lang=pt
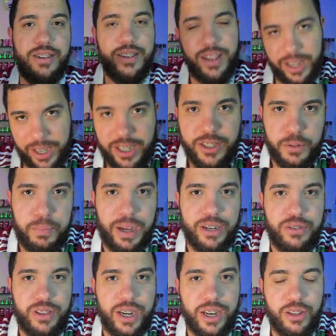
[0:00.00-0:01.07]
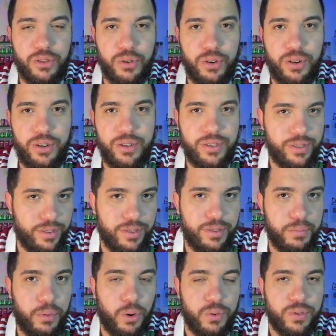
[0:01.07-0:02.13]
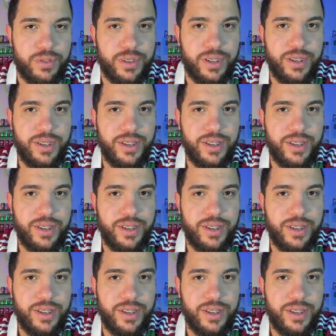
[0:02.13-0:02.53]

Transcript: É que a gente perde o treinador bom, né?